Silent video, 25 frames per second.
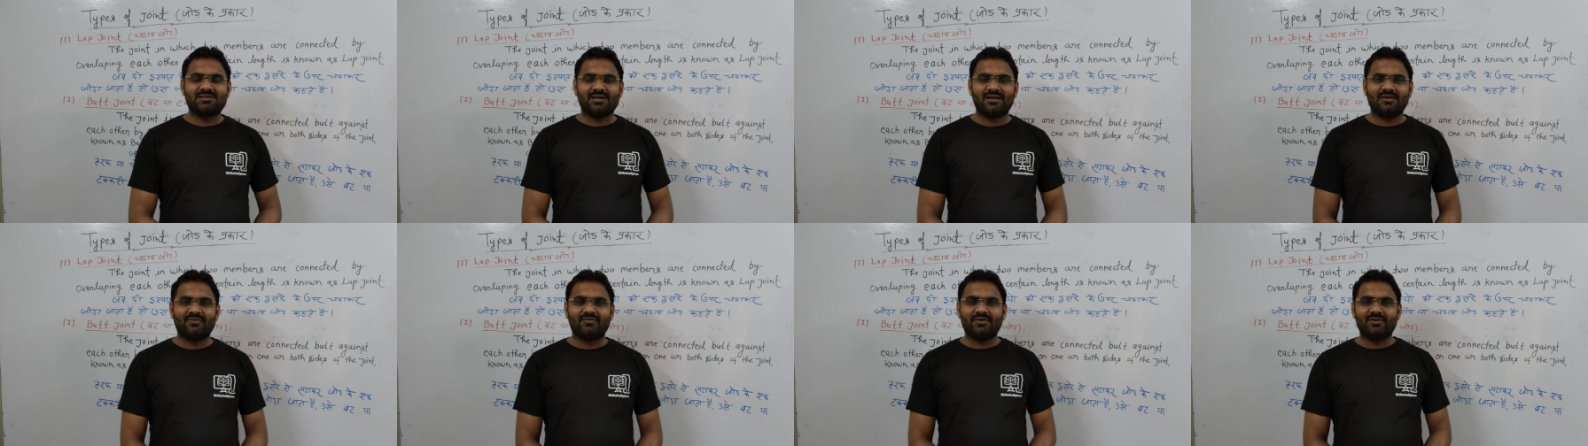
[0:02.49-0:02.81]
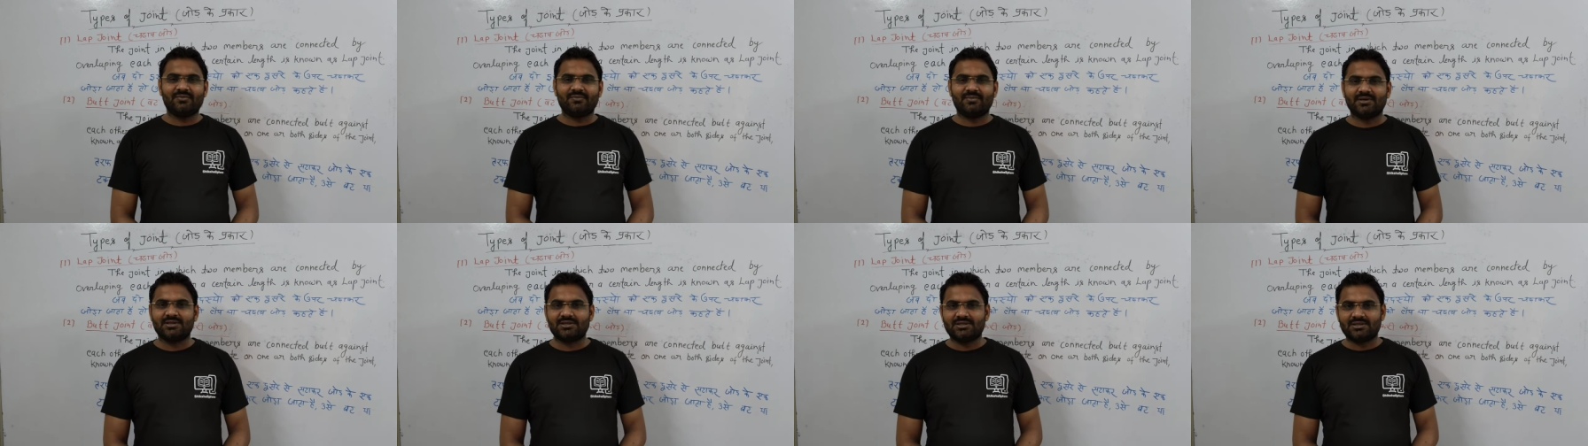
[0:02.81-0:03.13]
सेल्फ
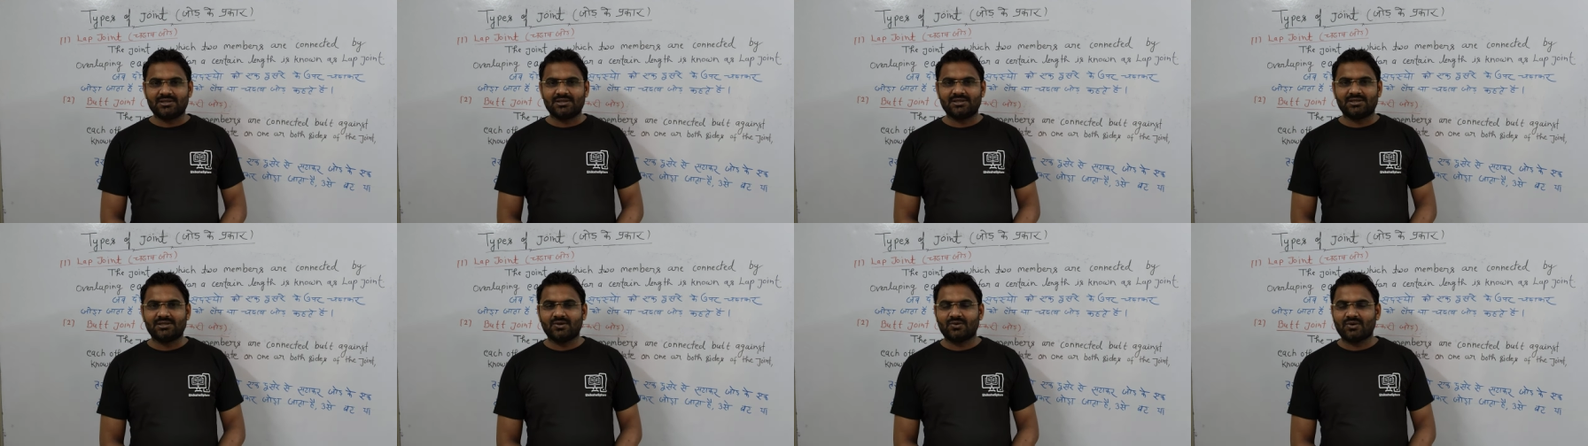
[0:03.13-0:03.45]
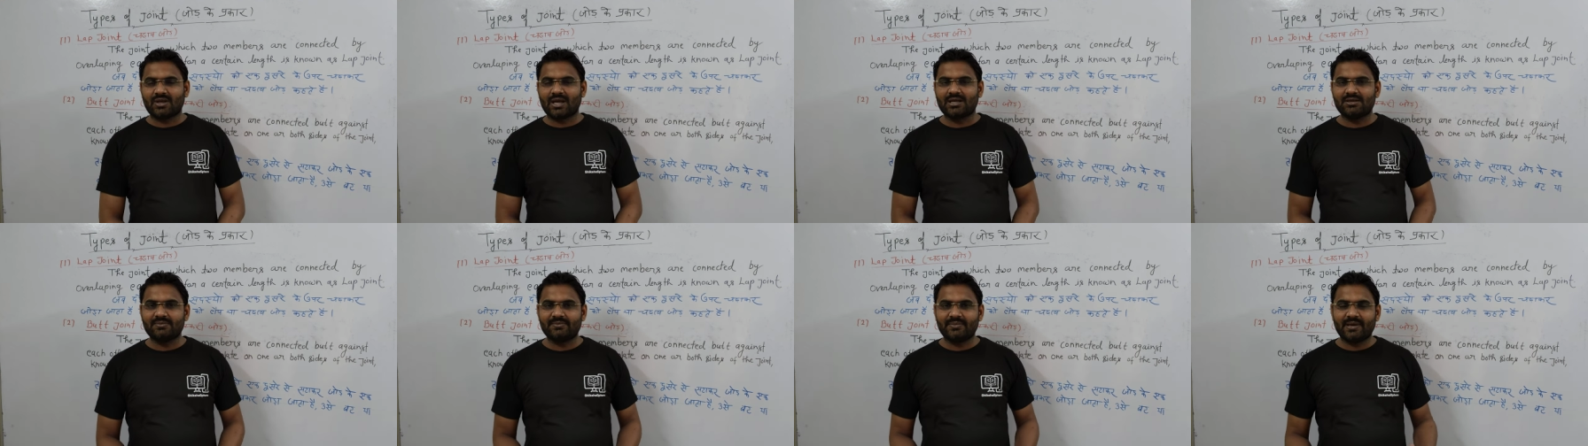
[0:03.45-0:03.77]
ही मनजीत
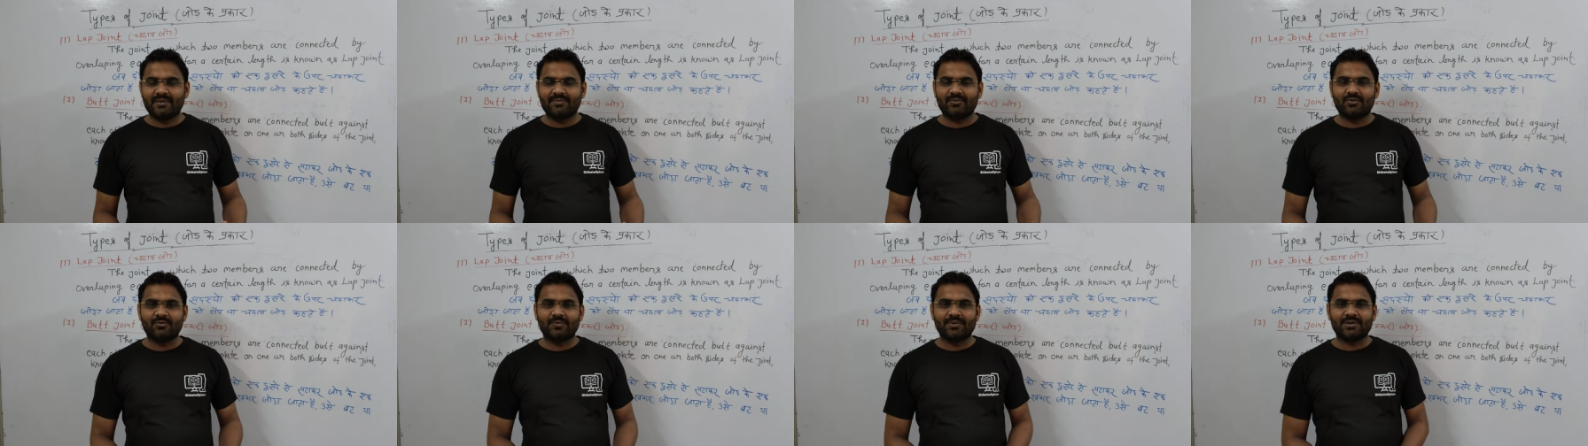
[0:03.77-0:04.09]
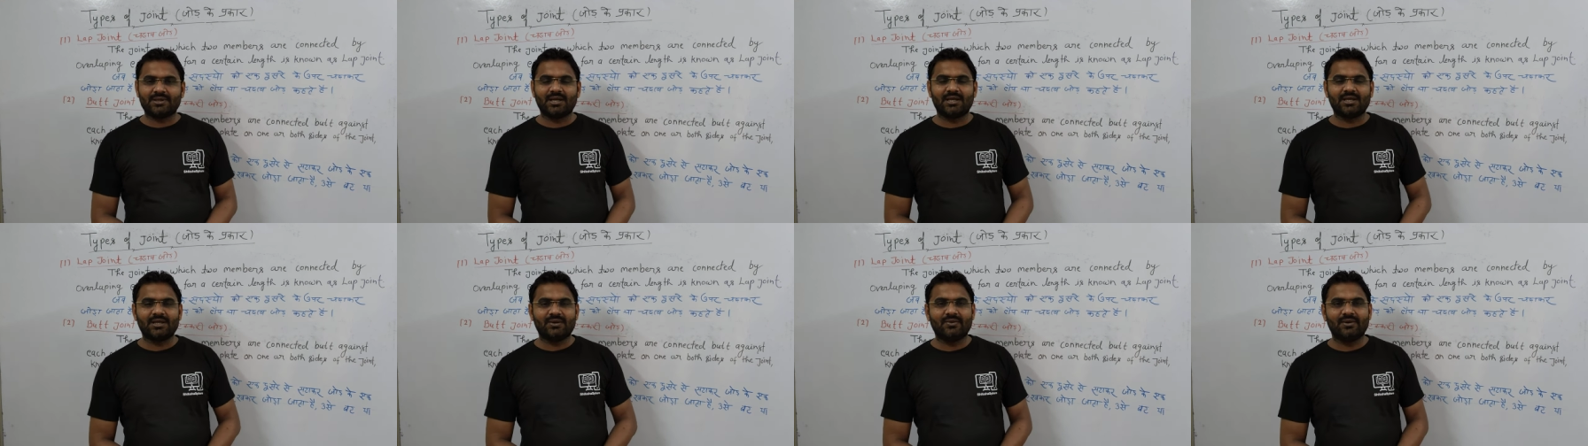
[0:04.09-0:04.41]
और आज मैं आपको
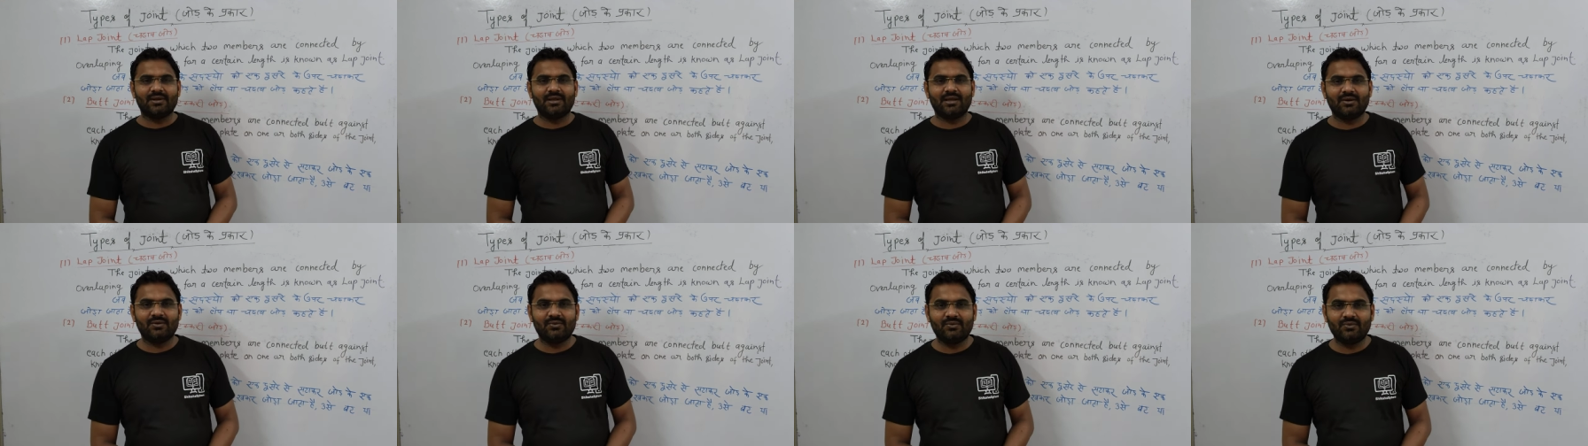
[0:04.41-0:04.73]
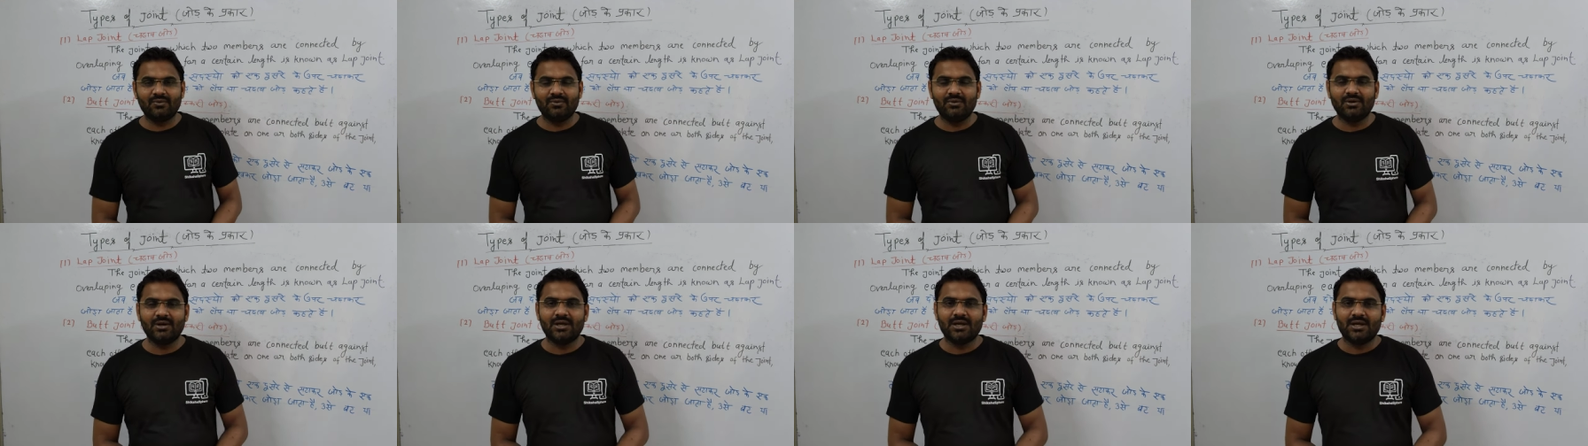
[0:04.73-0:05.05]
बताने वाला हूँ